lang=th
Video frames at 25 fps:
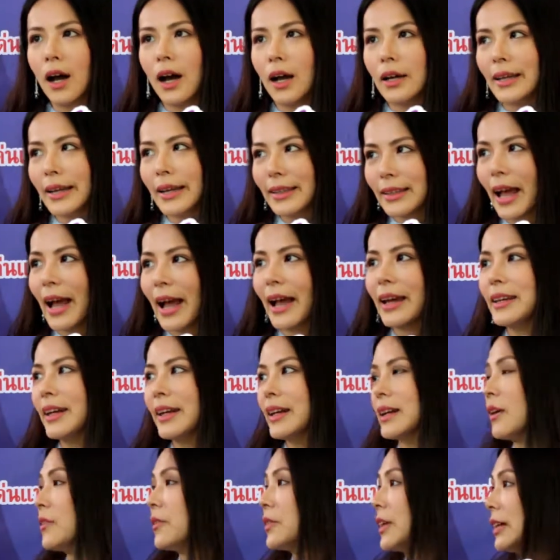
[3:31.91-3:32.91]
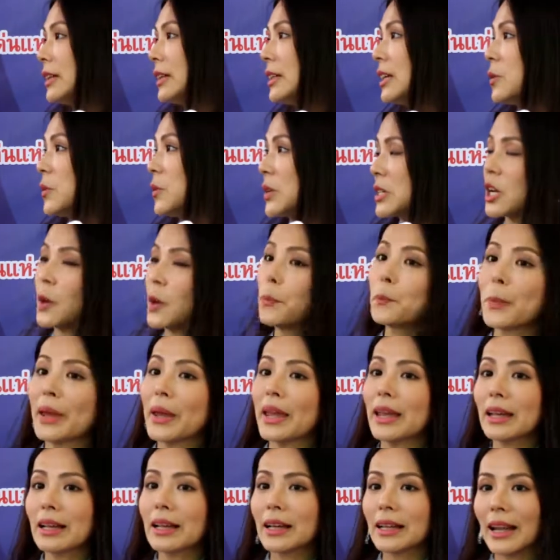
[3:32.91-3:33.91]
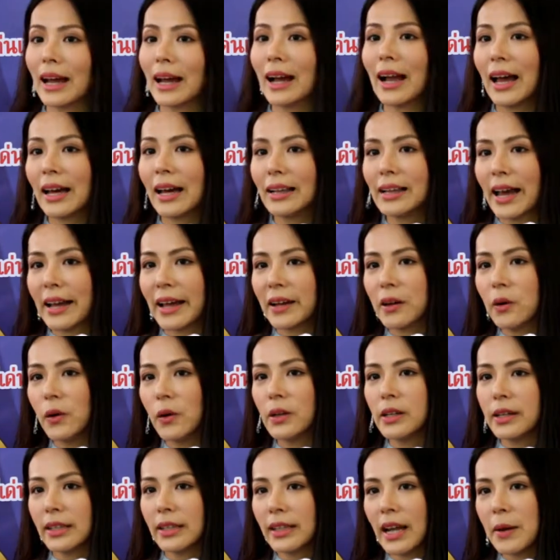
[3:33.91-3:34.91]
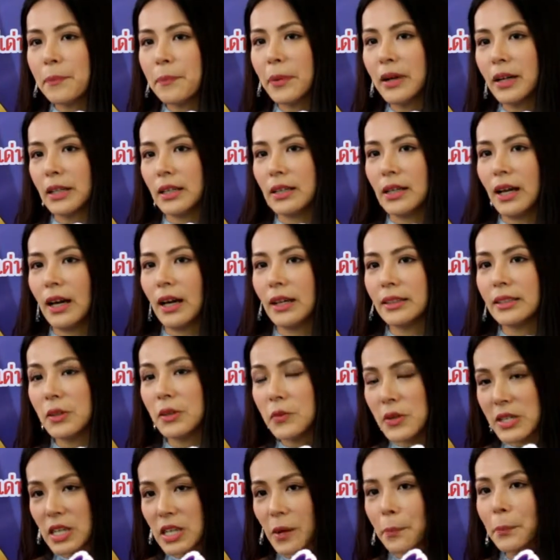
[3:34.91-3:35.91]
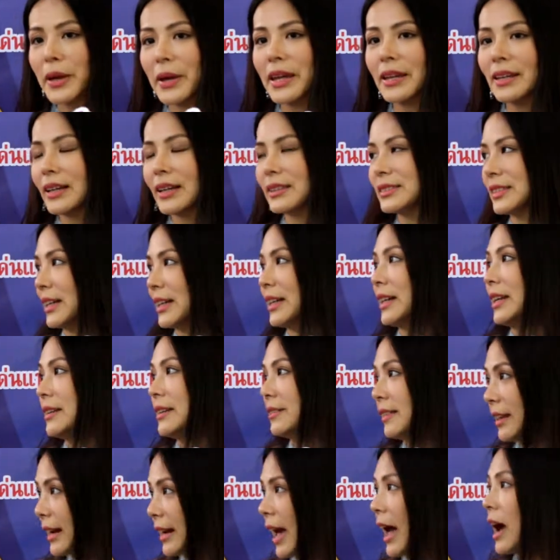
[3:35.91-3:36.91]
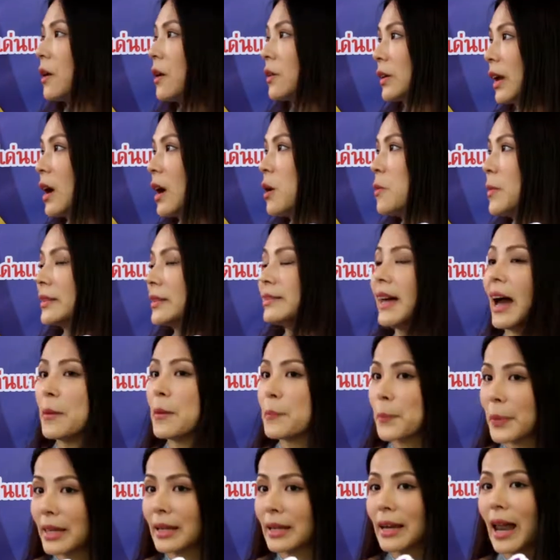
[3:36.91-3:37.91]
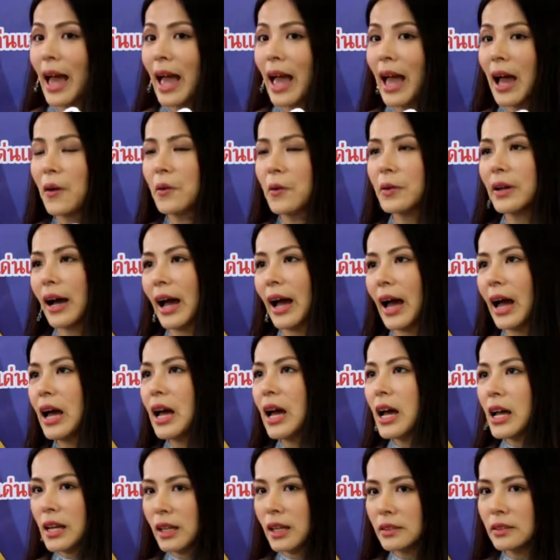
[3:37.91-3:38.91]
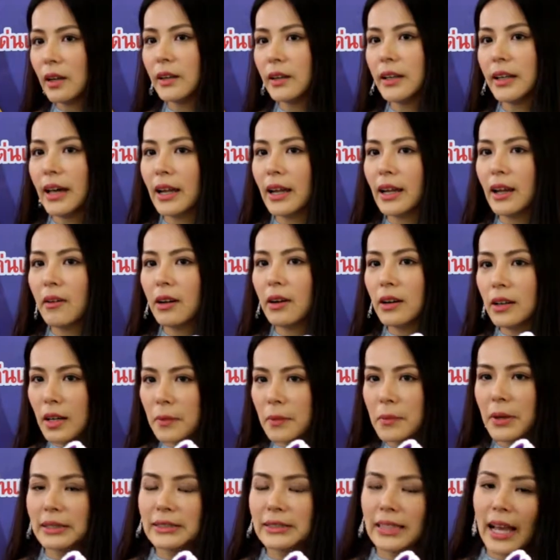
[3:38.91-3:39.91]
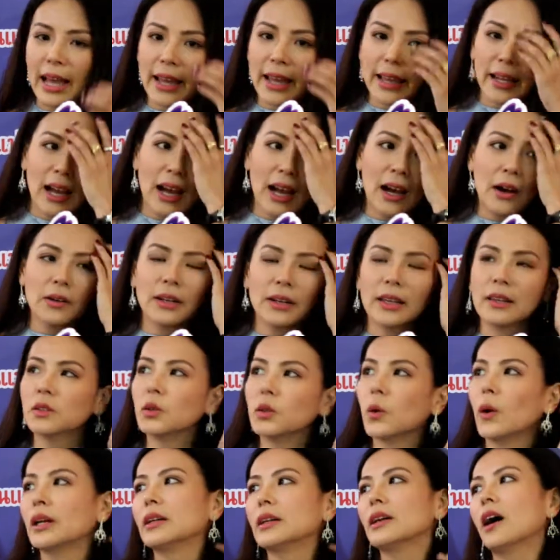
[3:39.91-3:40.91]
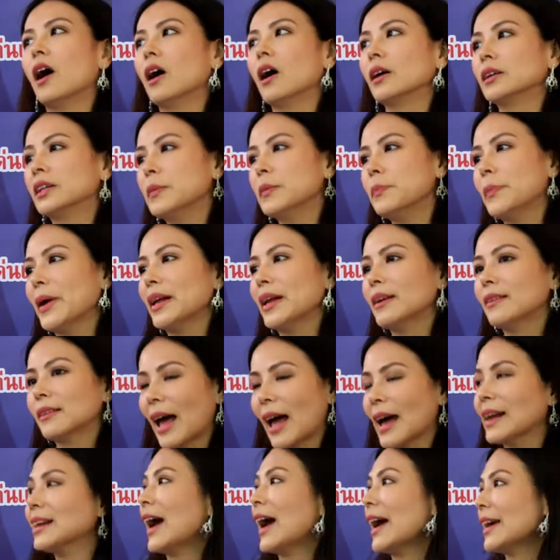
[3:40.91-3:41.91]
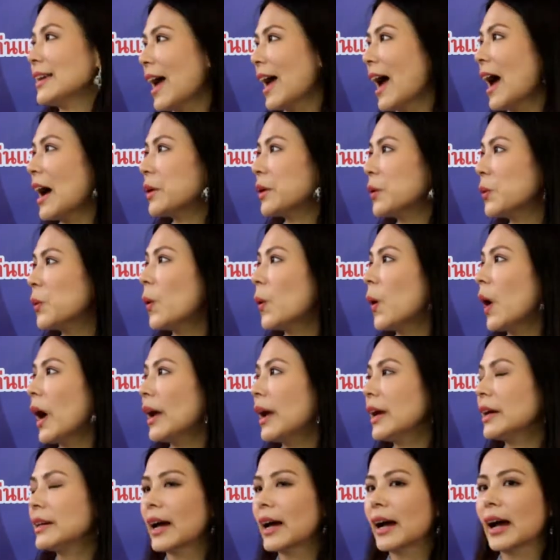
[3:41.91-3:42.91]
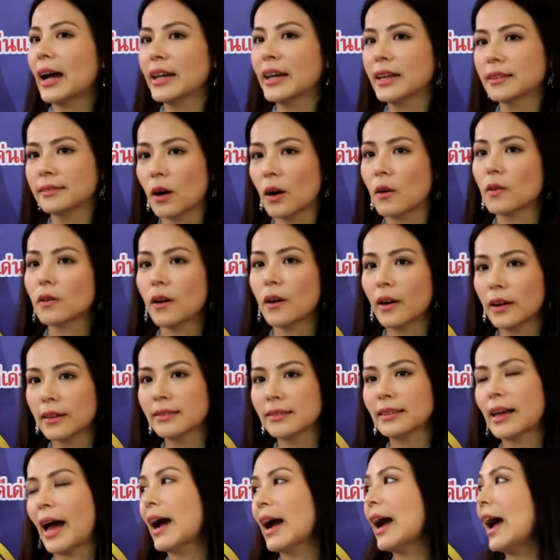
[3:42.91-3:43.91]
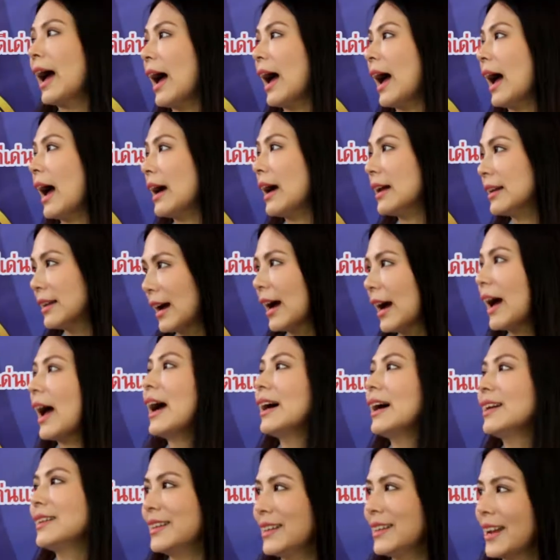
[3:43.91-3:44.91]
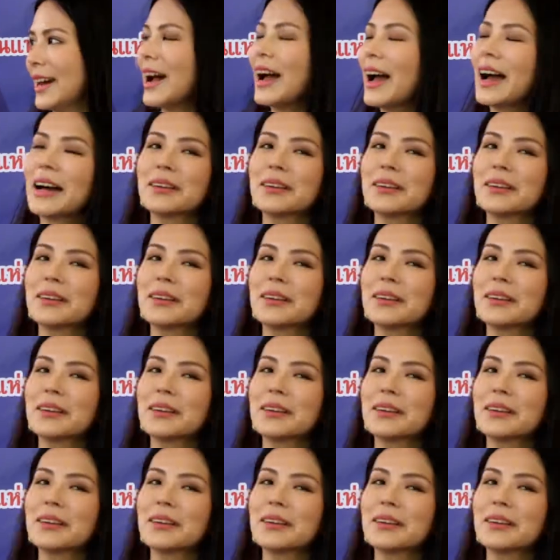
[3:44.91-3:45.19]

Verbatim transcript: ยในไทยเนี่ยเราเน้นทีวีช้อปปิ้งนะคะ หลายคนเนี่ยถ้าเปิดทีวีช้อปปิ้งเนี่ยจะเห็นสินค้าของเรามา 3 ปีแล้วนะคะ แล้วตอนนี้เราก็เริ่มกระจายเข้าในส่วนของที่เป็นร้านขายยาด้วยนะคะ อีก 200 สาขา นะคะนี่แหละค